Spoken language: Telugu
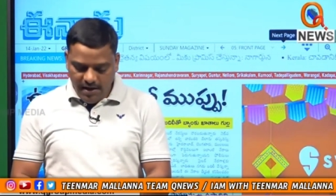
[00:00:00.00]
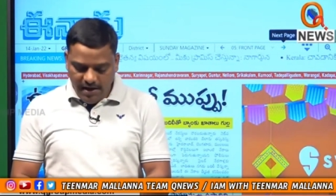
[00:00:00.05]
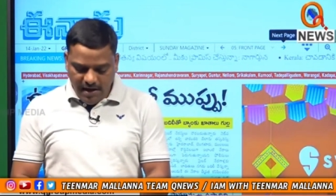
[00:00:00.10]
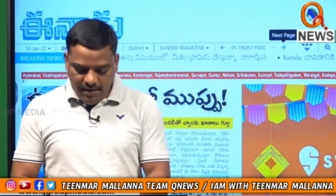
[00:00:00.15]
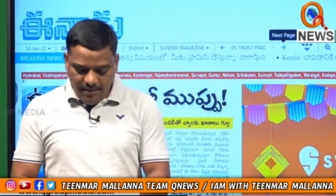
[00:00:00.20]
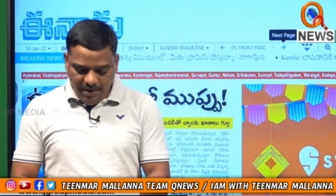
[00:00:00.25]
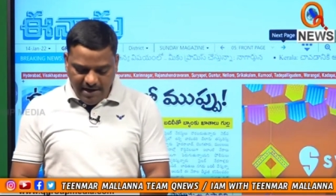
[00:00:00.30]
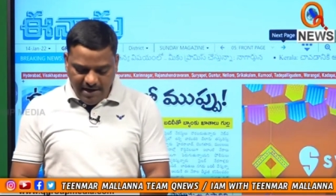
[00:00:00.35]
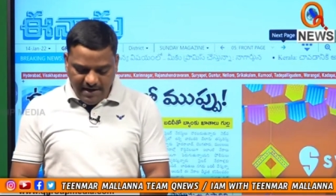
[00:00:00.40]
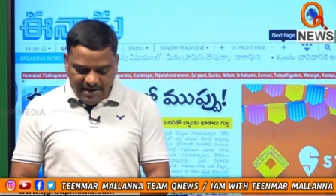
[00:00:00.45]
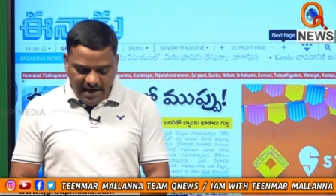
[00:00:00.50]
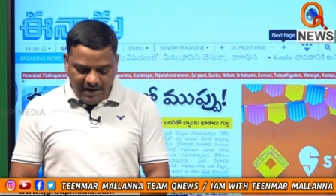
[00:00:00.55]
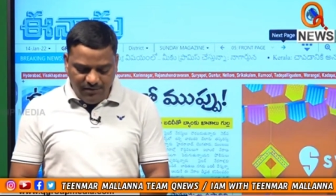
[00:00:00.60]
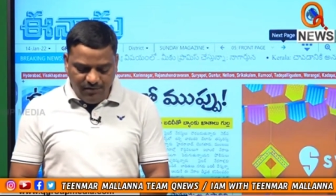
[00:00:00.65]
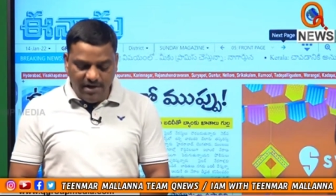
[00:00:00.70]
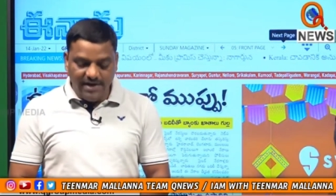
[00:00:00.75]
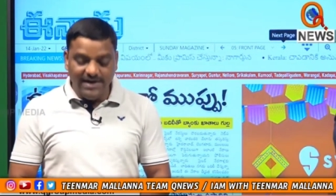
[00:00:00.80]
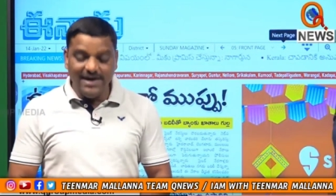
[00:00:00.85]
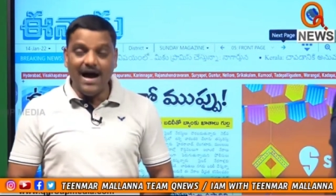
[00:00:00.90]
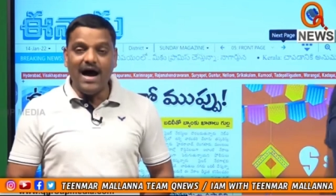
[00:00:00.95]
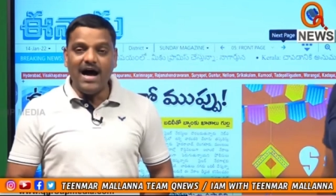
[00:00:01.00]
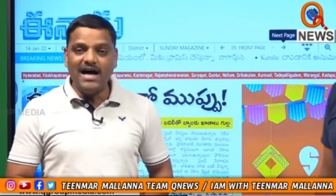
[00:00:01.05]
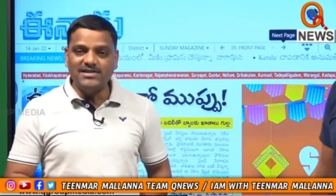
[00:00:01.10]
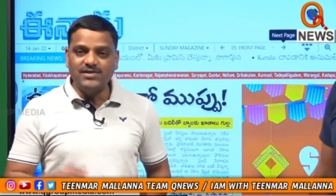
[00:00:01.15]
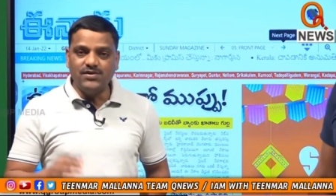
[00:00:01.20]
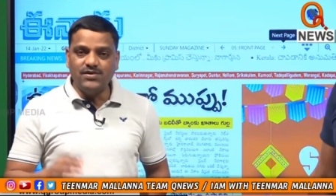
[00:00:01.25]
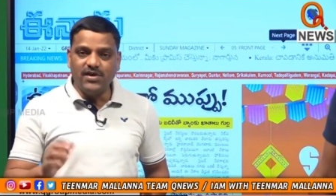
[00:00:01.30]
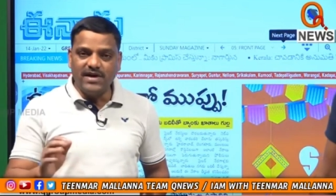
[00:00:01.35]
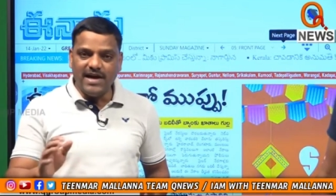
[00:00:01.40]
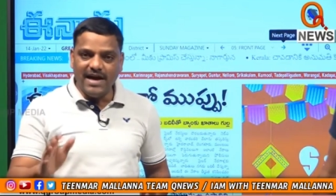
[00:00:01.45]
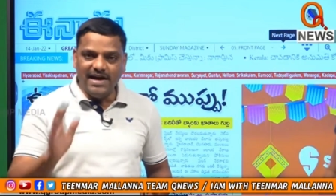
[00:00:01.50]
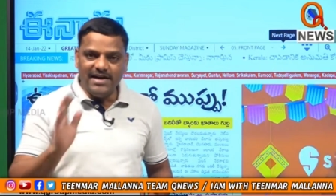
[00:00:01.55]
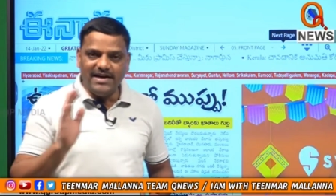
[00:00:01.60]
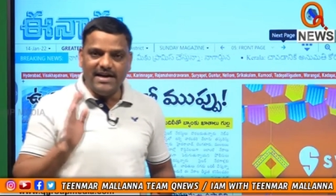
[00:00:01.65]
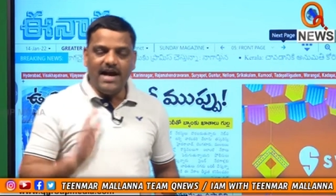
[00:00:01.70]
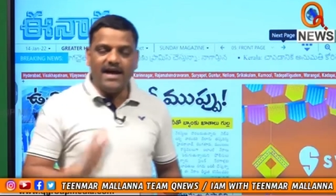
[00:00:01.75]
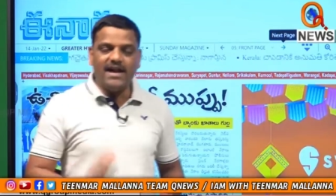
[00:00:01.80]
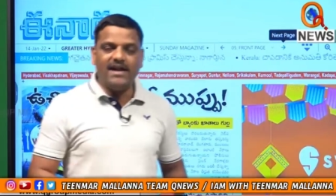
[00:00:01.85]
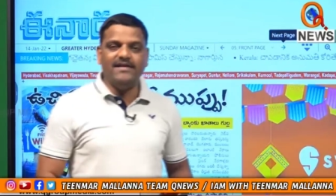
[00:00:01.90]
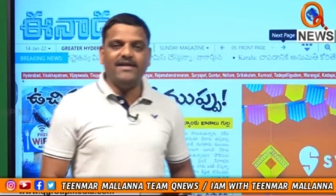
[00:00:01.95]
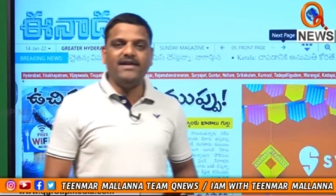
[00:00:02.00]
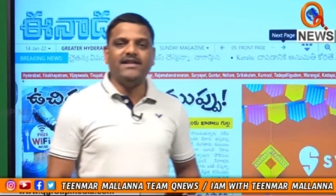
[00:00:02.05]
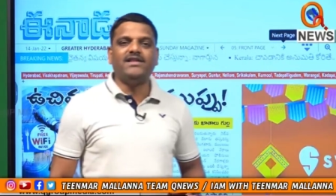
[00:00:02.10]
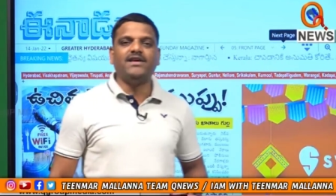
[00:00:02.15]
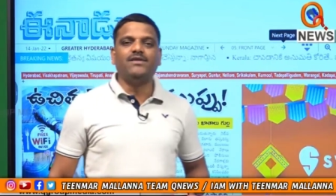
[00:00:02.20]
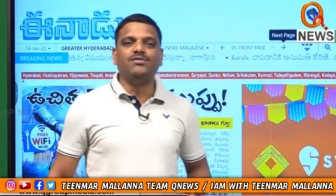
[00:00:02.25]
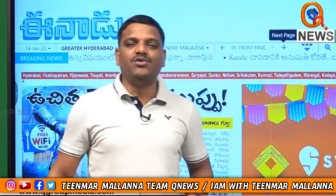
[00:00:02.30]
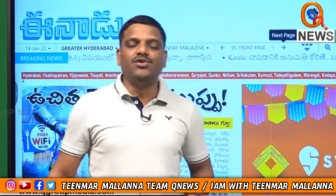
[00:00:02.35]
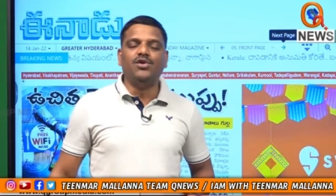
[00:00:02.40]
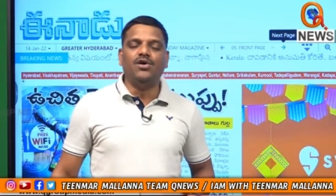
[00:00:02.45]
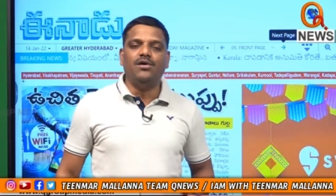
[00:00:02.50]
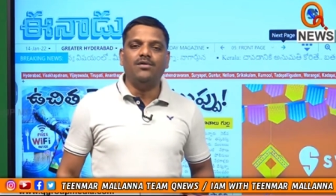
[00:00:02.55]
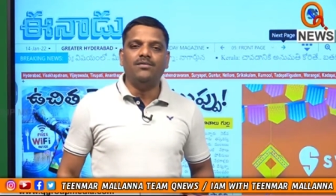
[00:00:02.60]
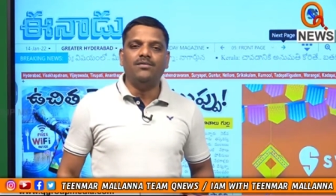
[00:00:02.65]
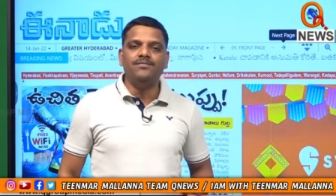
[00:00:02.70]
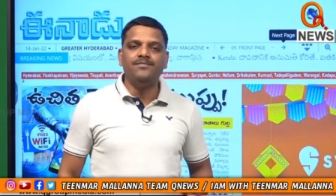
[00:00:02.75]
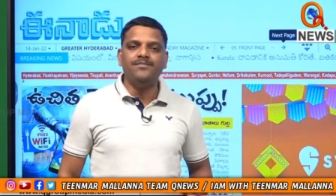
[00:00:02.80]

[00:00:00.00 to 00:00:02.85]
నిన్న పెట్టినటువంటి ఆస్క్ కేటీఆర్ ఏదైతే ఉందో